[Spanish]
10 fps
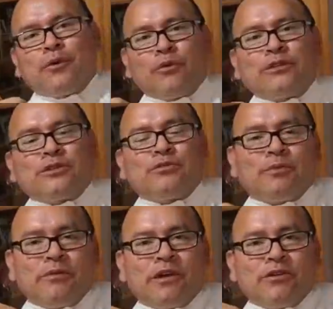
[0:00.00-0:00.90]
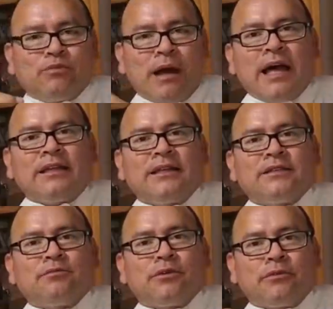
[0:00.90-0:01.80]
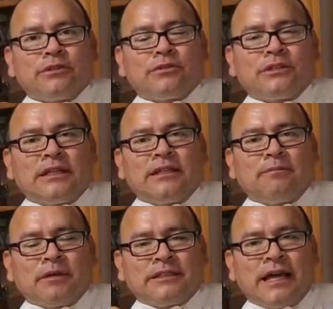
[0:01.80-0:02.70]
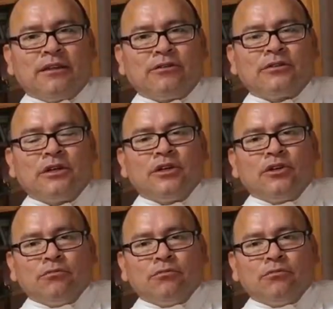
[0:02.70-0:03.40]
por nuestros primeros padres, por nuestros antepasados,